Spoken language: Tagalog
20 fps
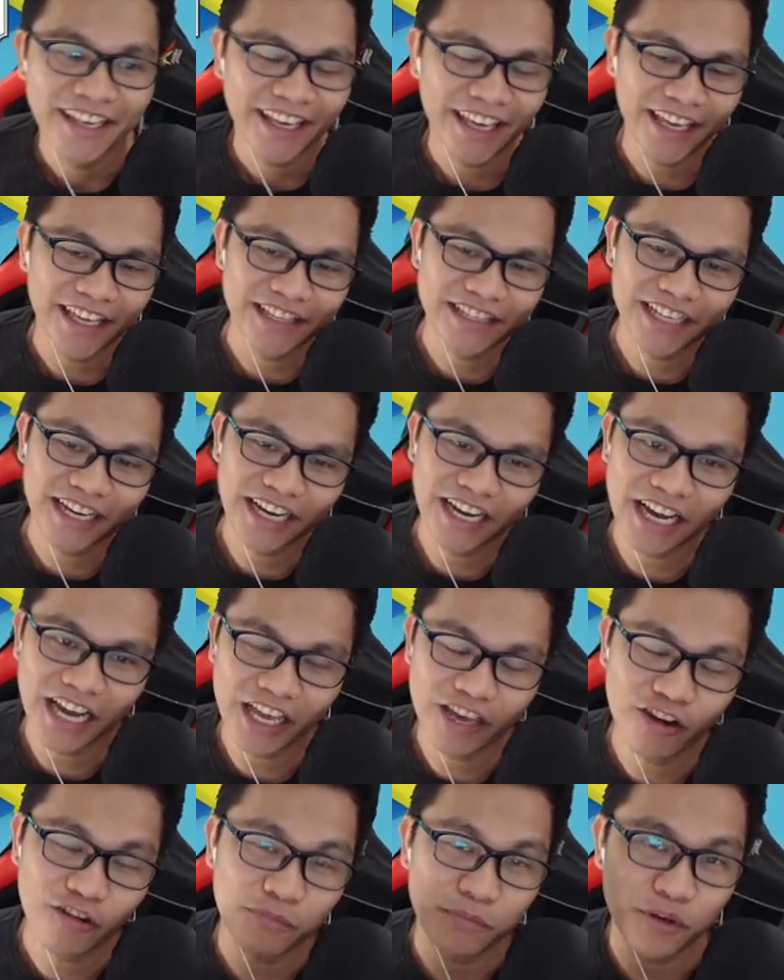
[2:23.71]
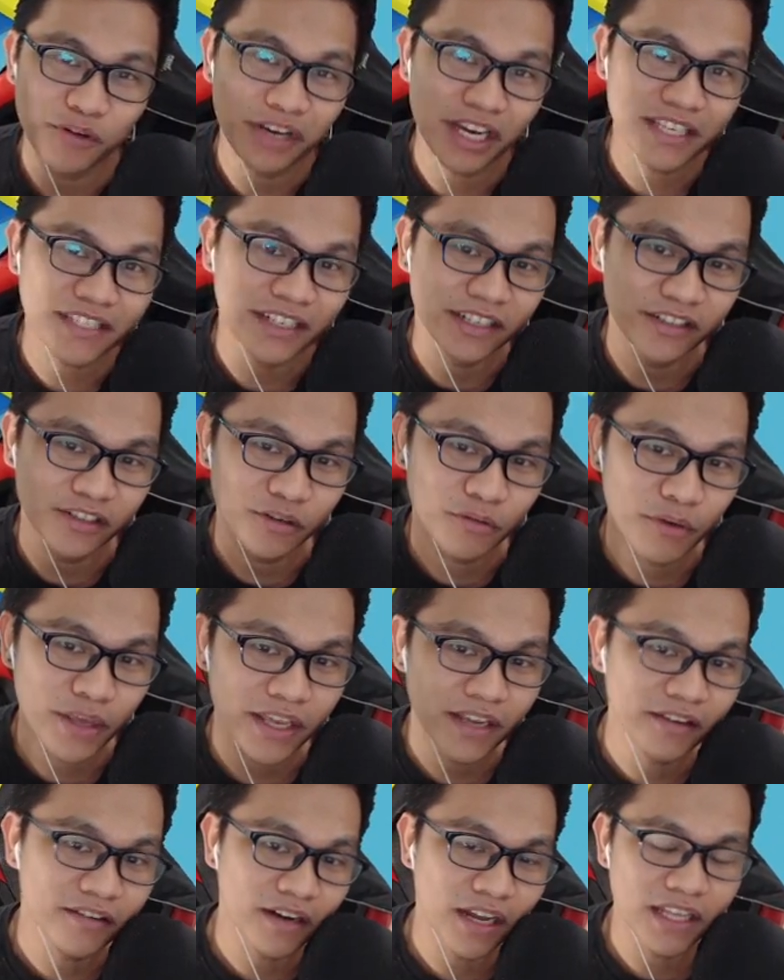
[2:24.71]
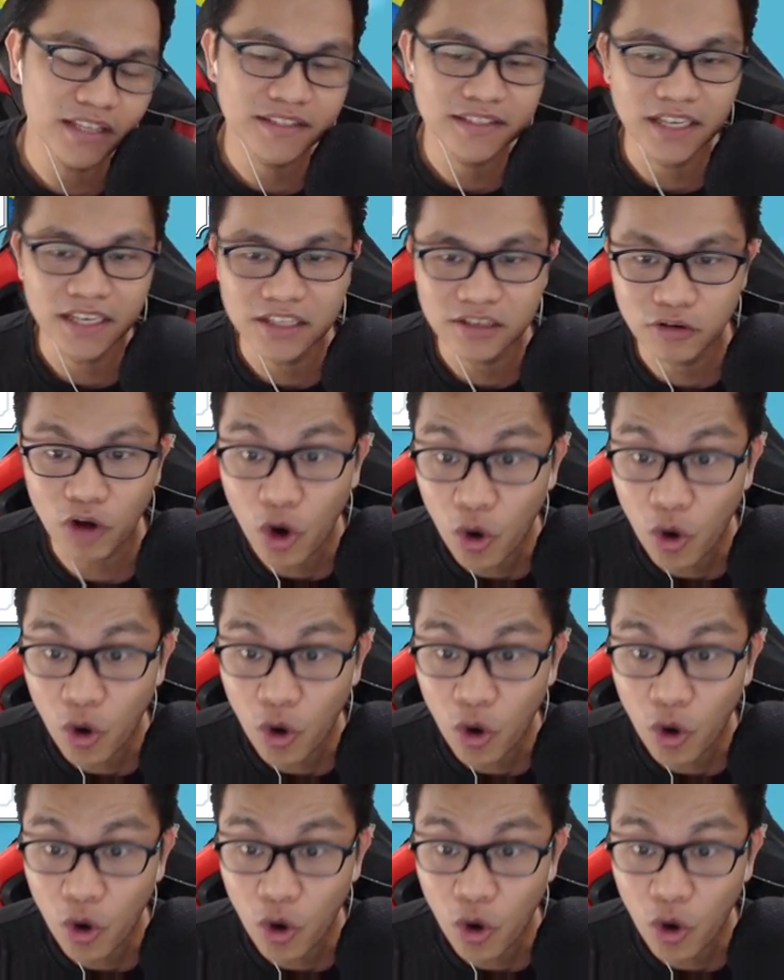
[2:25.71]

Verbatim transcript: And uh, I hope you guys are doing great sa inyong...